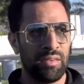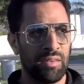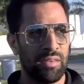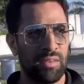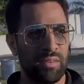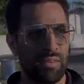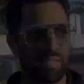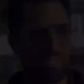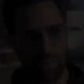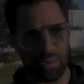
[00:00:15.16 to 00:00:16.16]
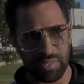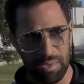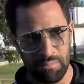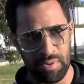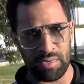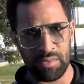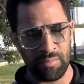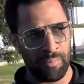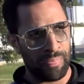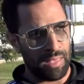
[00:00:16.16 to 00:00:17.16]
أه وانا مدمر
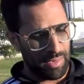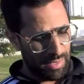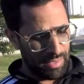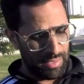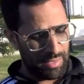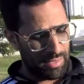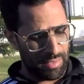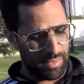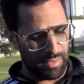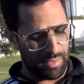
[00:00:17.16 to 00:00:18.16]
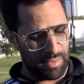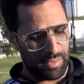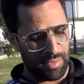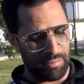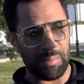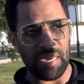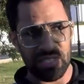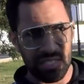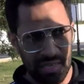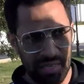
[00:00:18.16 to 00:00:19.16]
أه ما
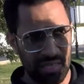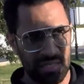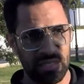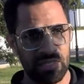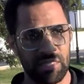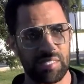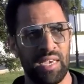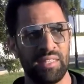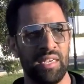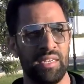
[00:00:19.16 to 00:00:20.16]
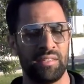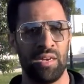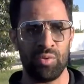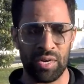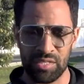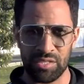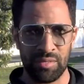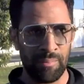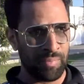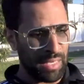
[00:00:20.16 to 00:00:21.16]
بقيتش نعس الصحه ديالي تدهورات
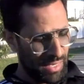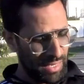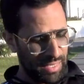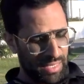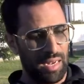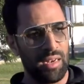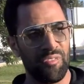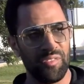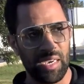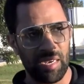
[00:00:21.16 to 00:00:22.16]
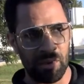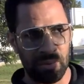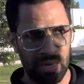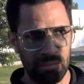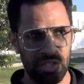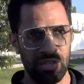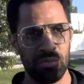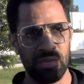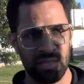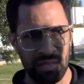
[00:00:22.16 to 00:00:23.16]
أه تلفني على البرامج
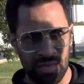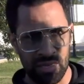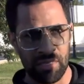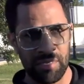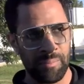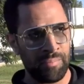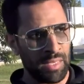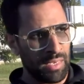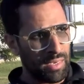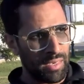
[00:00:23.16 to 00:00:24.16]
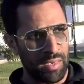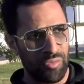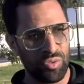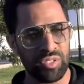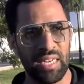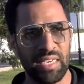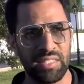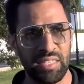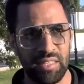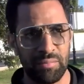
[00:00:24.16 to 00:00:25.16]
اليوميه ديالي أه فلوس اللي
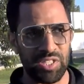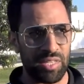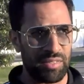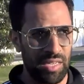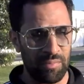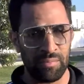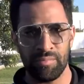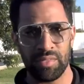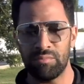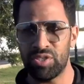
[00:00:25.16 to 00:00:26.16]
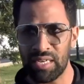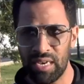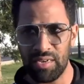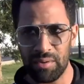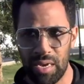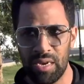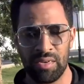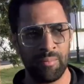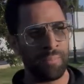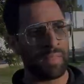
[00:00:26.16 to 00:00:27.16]
كانت عندي باش خدام مشات ليا
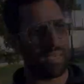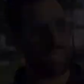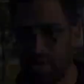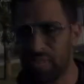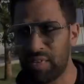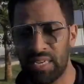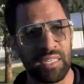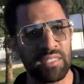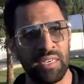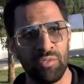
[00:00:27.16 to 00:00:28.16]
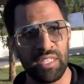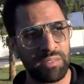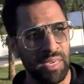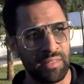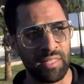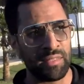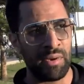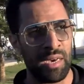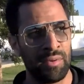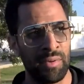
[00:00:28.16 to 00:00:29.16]
معاه غير آه، خايف على راسي انا وليت مهدد
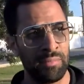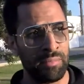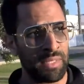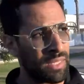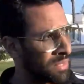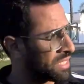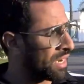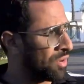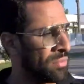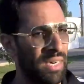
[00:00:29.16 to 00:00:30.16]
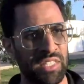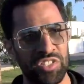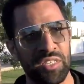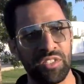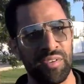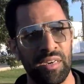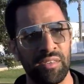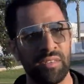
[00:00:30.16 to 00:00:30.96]
ما, دابا حتى قهوه ما نقدرش نجلس فيها